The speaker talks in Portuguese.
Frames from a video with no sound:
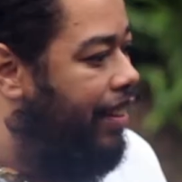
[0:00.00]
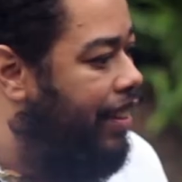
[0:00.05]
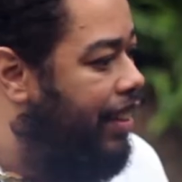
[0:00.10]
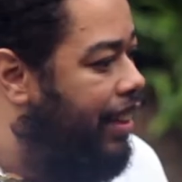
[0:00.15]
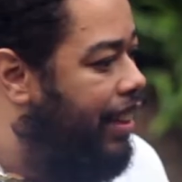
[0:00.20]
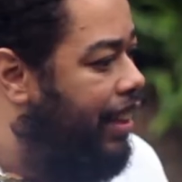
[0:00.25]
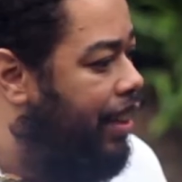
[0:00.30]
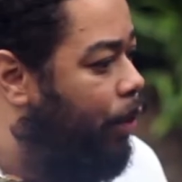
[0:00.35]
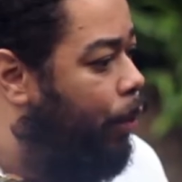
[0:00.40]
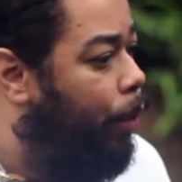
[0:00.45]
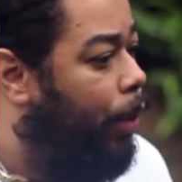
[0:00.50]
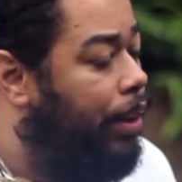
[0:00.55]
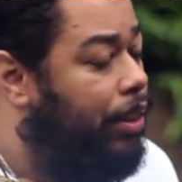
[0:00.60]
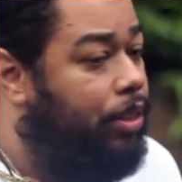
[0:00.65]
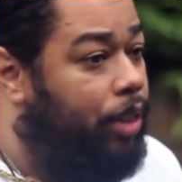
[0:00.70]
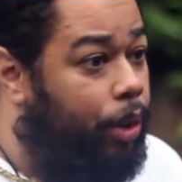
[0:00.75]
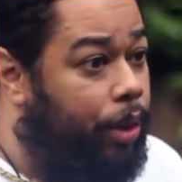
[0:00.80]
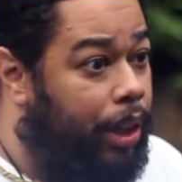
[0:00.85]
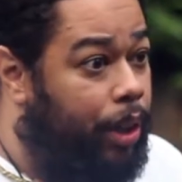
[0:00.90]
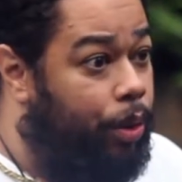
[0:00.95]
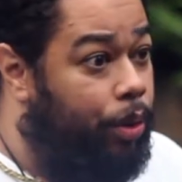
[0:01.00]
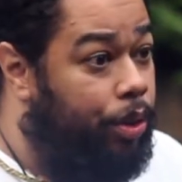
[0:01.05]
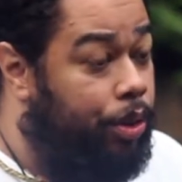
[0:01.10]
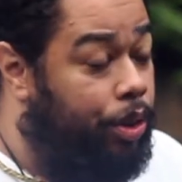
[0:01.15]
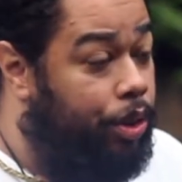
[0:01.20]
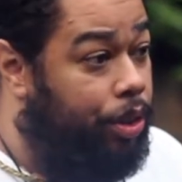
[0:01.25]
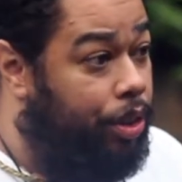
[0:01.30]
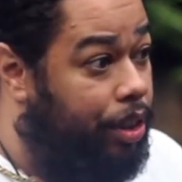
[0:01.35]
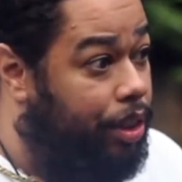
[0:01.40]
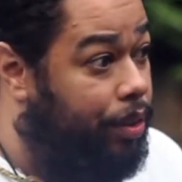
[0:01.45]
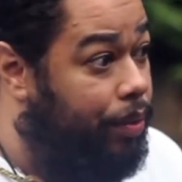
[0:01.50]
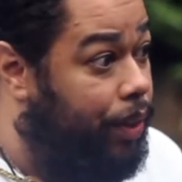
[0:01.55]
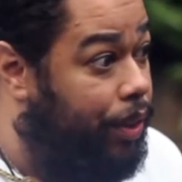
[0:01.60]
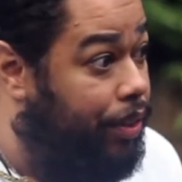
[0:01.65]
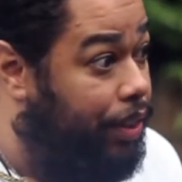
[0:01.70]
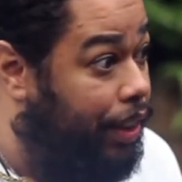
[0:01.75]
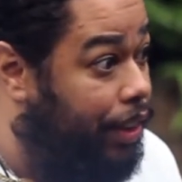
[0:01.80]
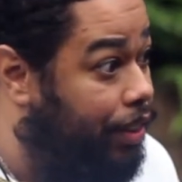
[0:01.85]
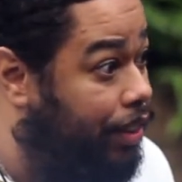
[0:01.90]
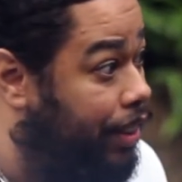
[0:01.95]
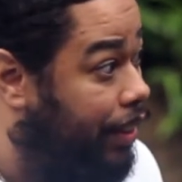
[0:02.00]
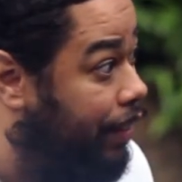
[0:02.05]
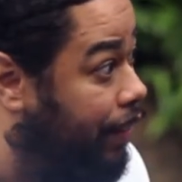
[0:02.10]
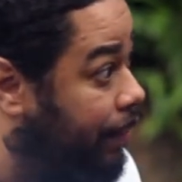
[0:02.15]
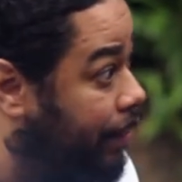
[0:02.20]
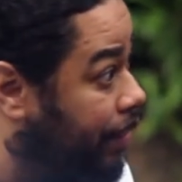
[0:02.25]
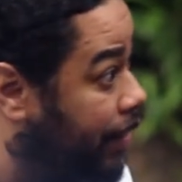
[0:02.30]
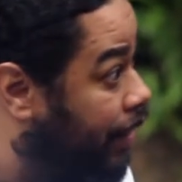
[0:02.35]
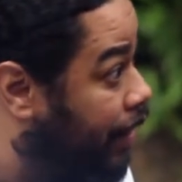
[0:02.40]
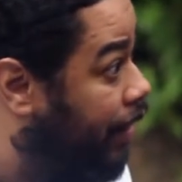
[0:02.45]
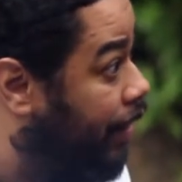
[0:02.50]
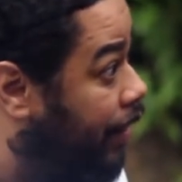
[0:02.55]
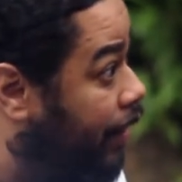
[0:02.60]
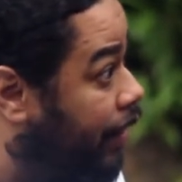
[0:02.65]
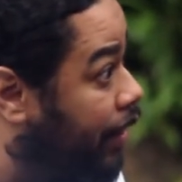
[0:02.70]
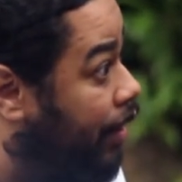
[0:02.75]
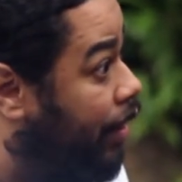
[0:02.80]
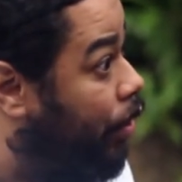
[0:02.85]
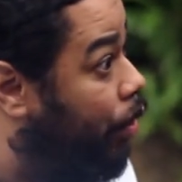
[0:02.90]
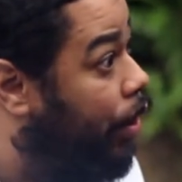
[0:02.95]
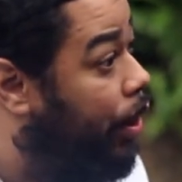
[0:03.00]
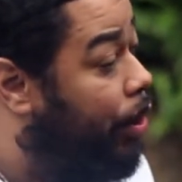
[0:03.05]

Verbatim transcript: E quanto ao reconstrucionismo celta, o